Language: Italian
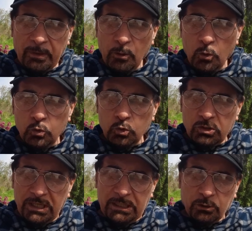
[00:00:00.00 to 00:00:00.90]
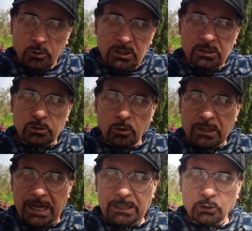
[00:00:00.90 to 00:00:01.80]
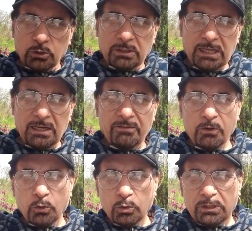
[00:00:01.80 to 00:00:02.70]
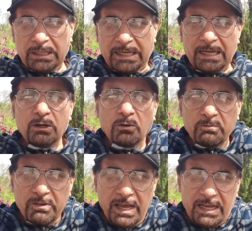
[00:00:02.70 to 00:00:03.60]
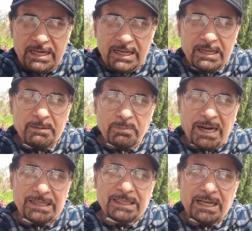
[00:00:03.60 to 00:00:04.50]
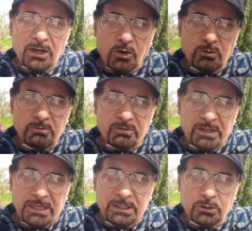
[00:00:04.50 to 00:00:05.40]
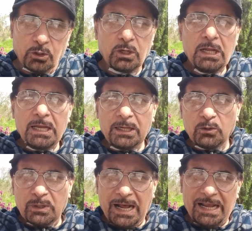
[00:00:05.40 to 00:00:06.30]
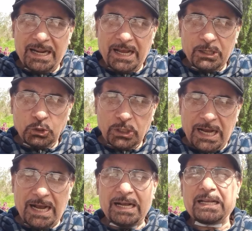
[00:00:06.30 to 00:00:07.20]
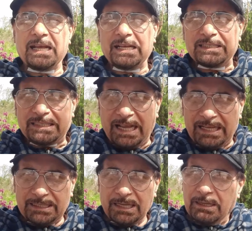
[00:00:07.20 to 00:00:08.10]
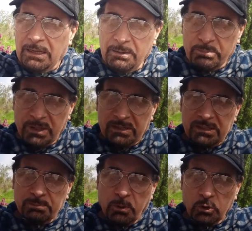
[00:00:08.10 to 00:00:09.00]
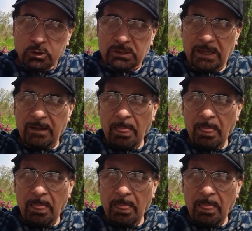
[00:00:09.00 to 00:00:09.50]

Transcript: un sito di stoccaggio dei rifiuti che non viene in pratica conferito in un'area già che è stata predisposta